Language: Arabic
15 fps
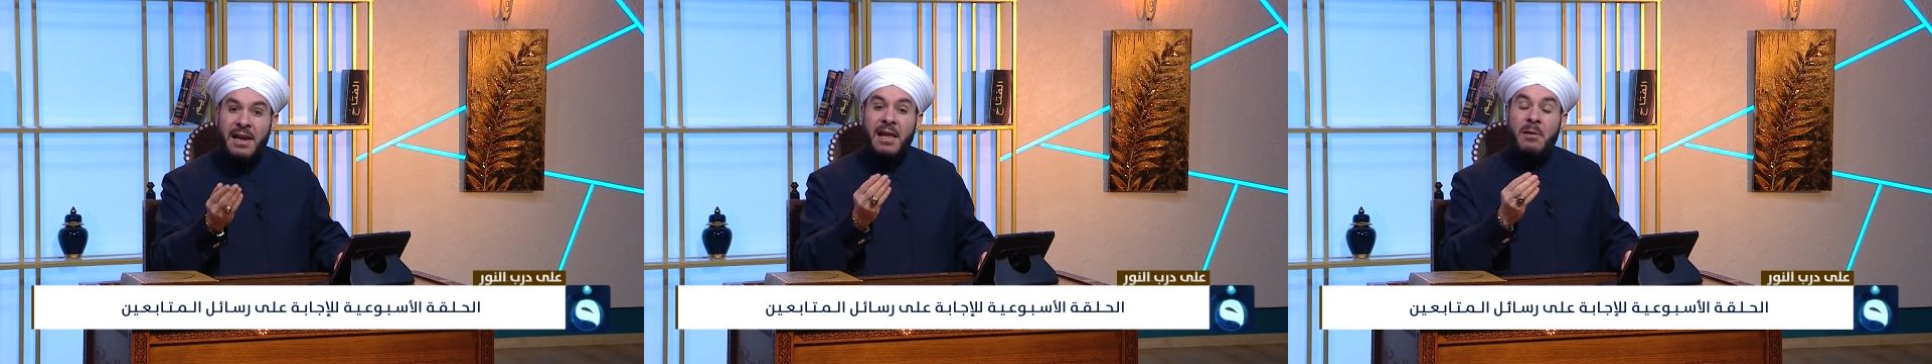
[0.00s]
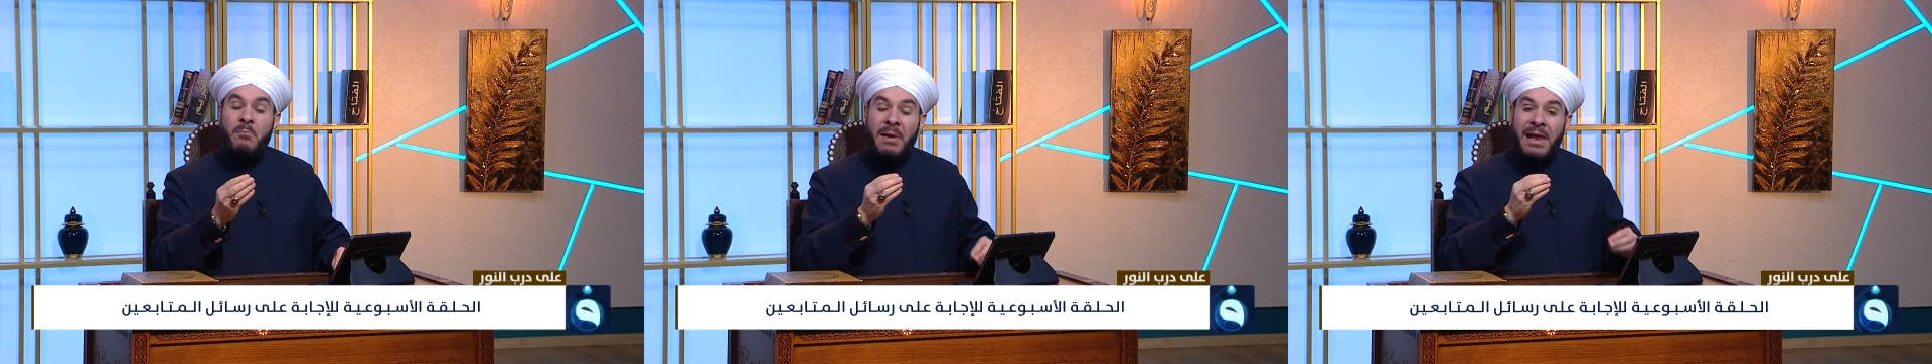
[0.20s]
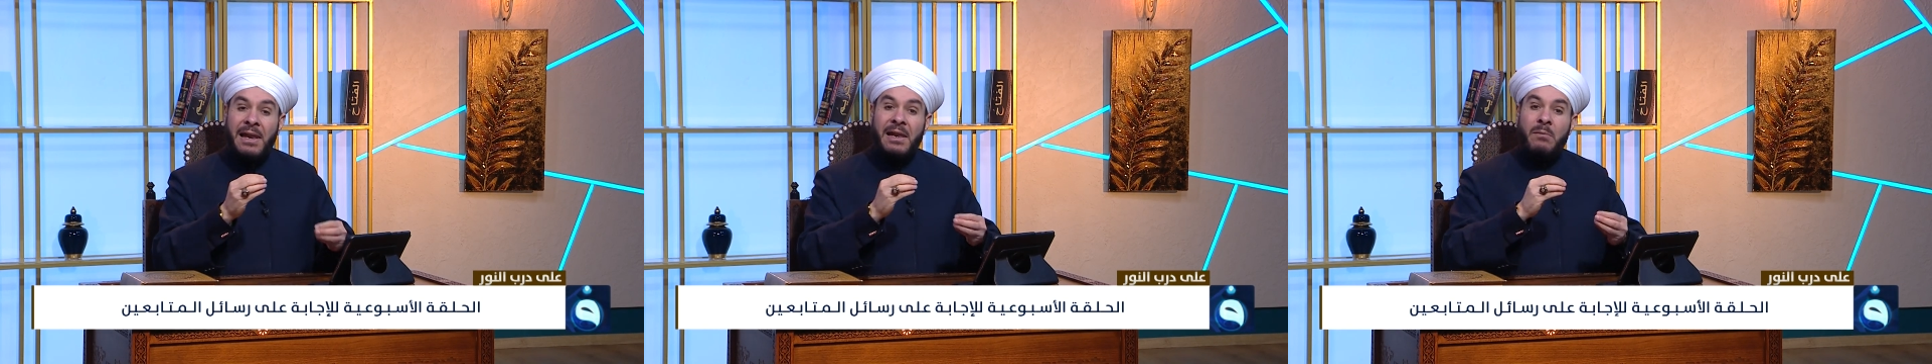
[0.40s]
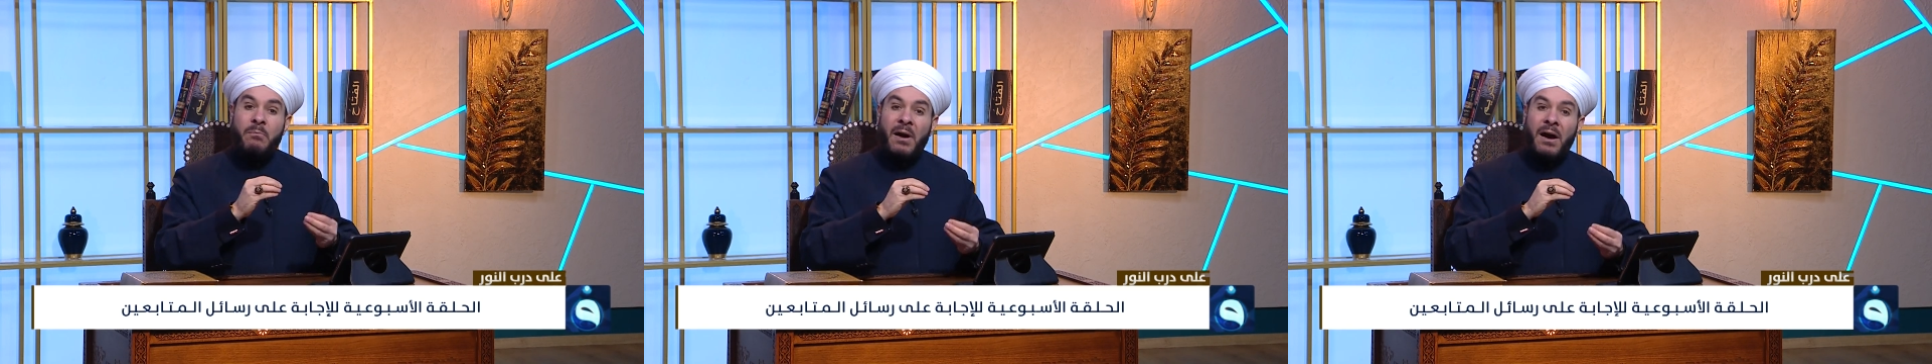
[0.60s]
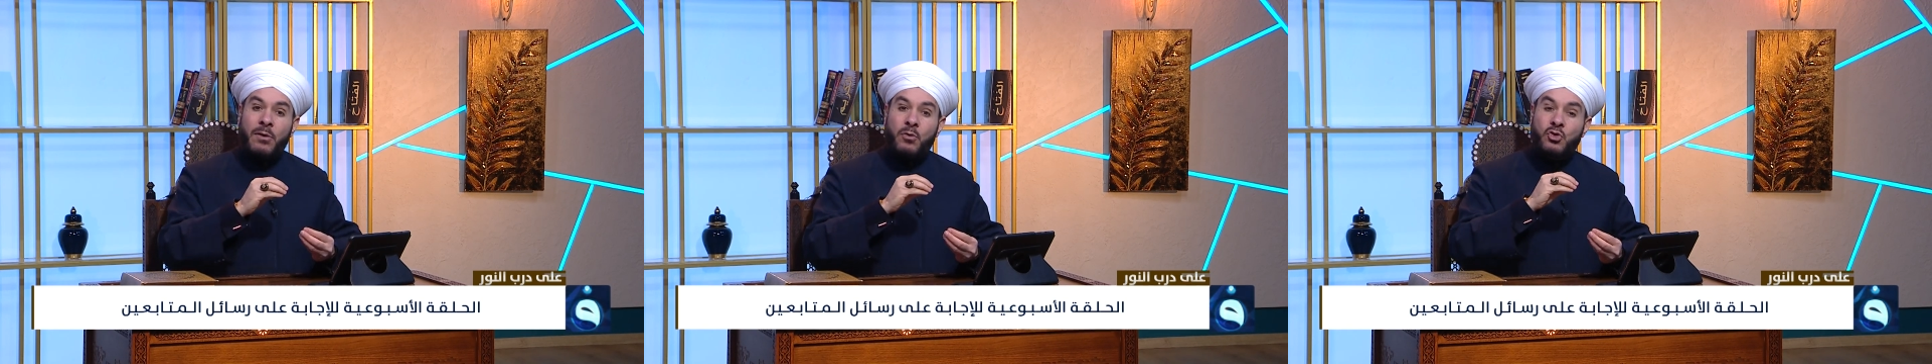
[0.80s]
بل
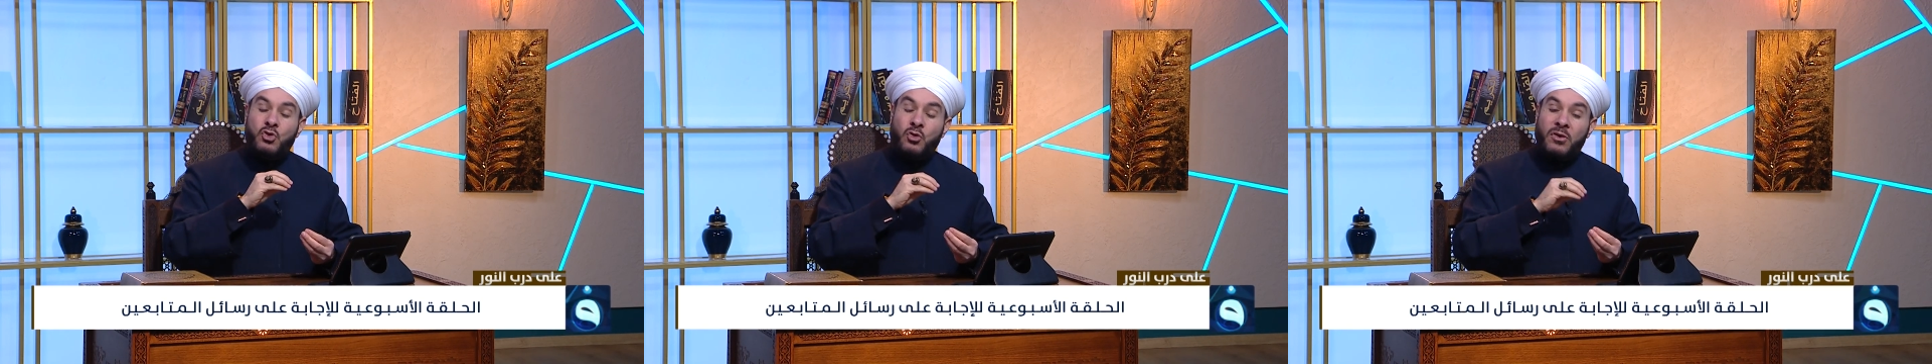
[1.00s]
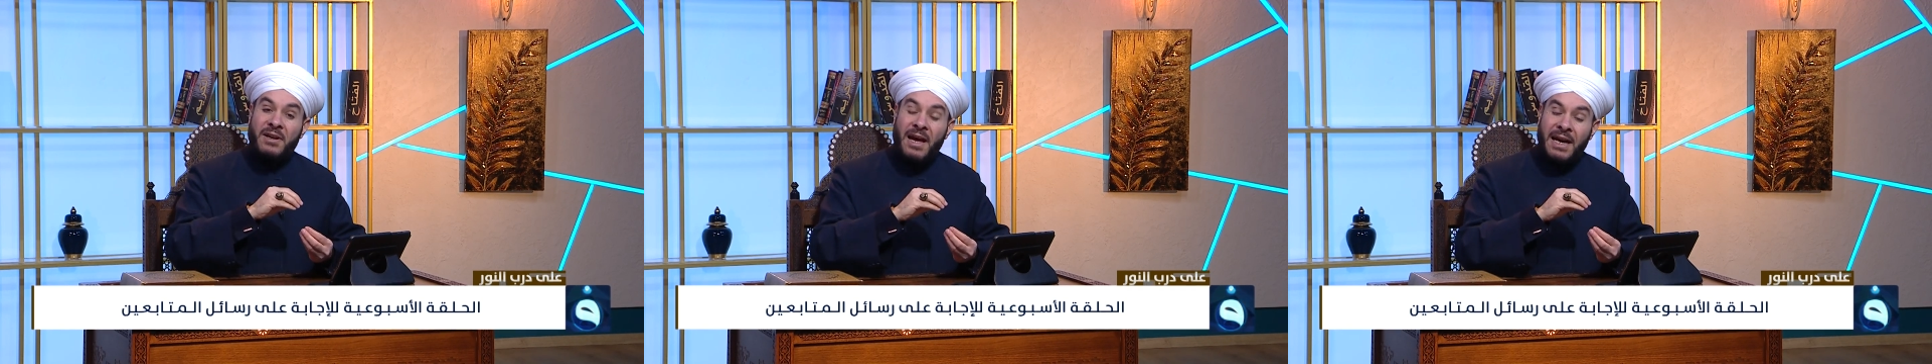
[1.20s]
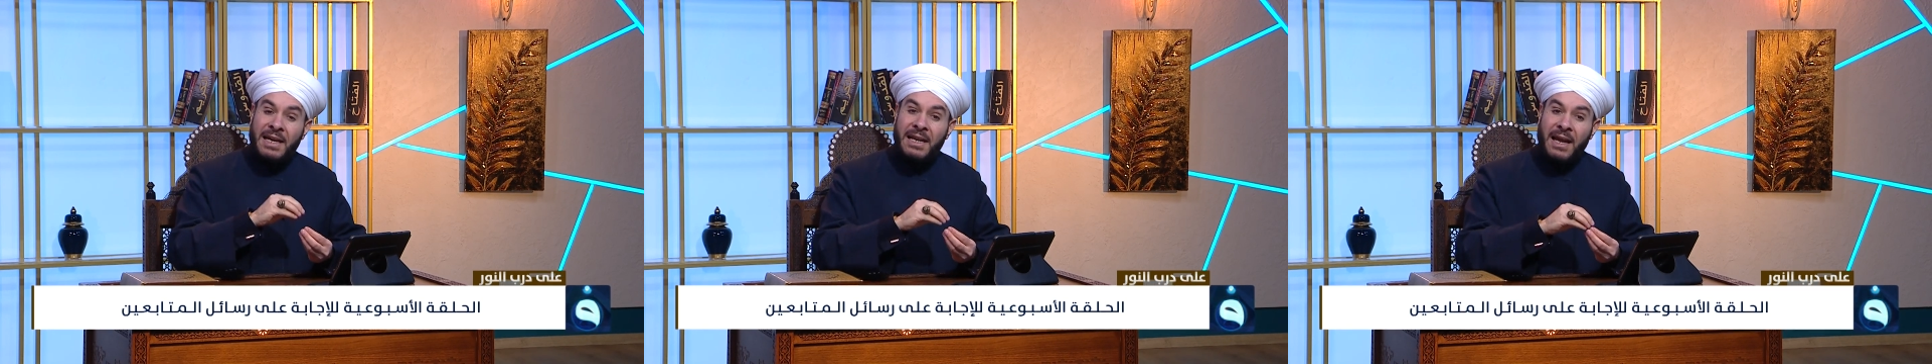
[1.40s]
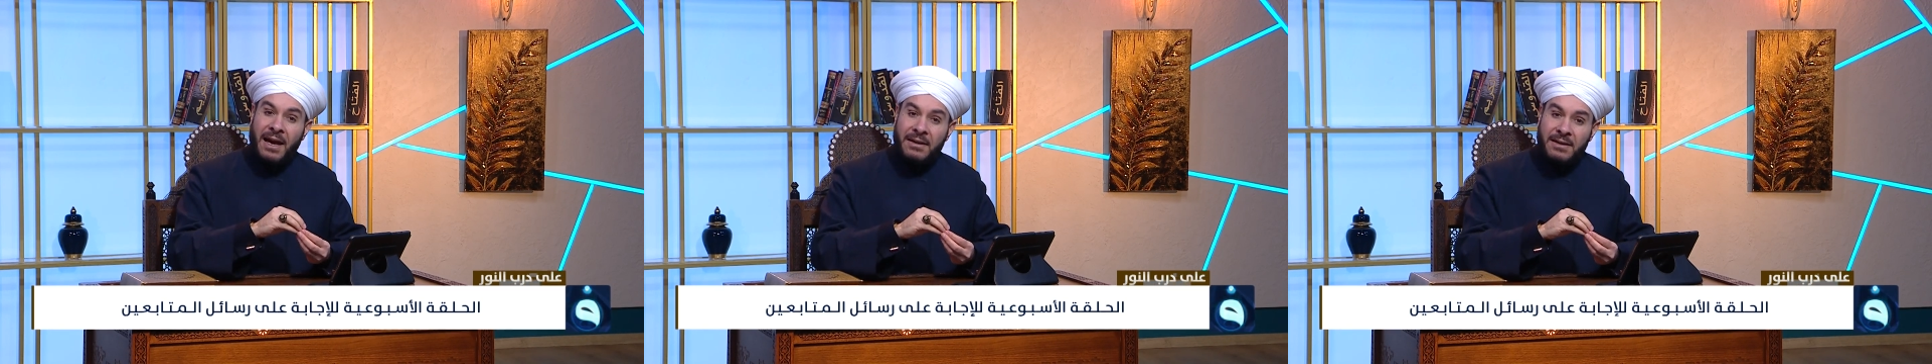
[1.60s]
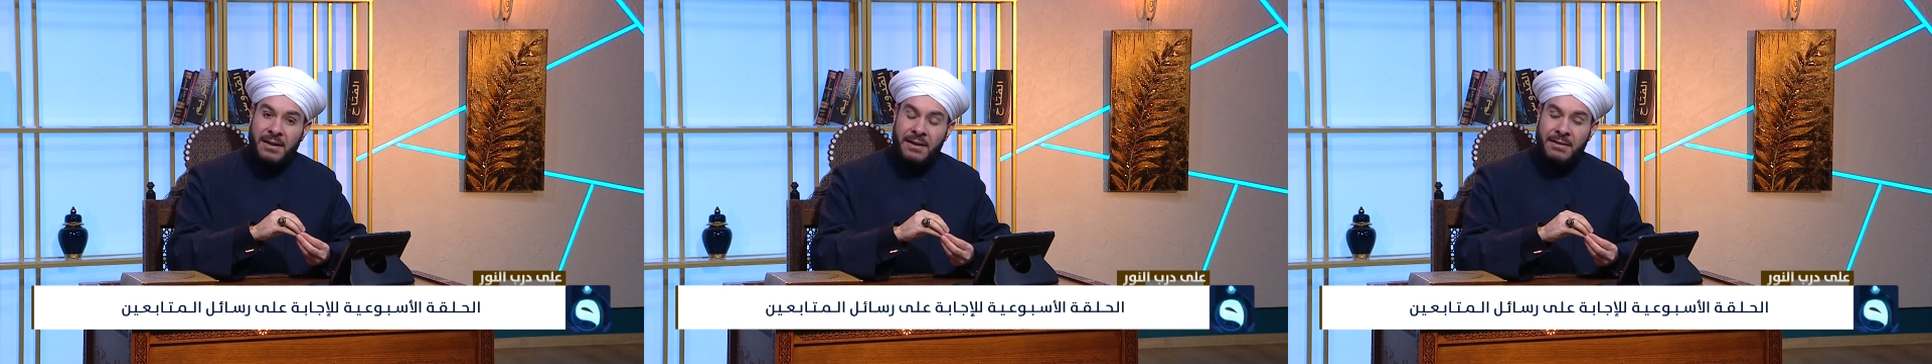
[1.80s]
بعض شراح
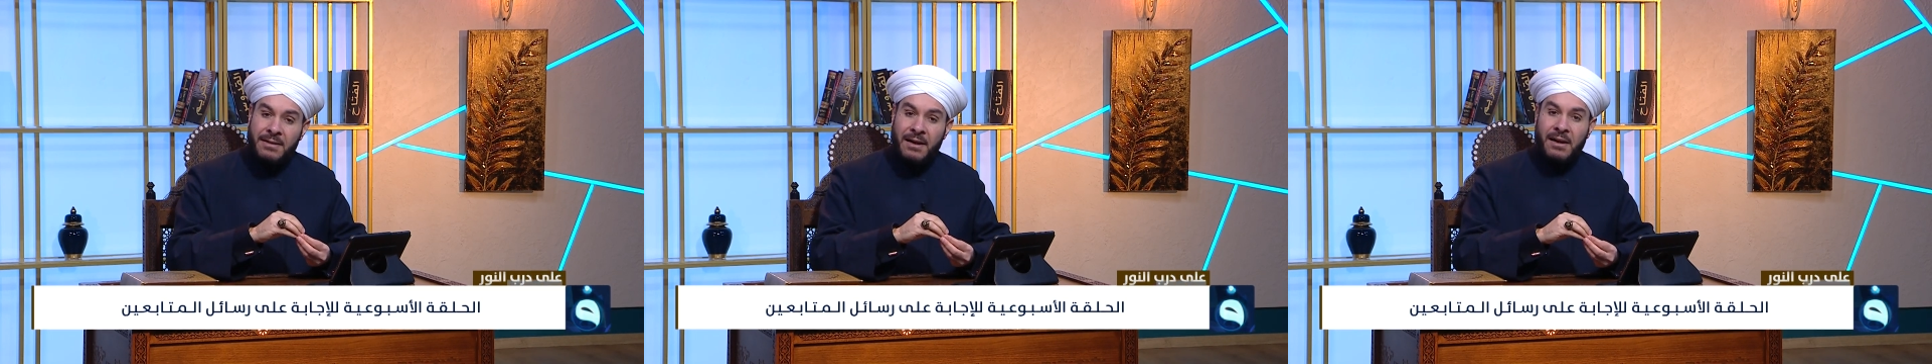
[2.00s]
الحديث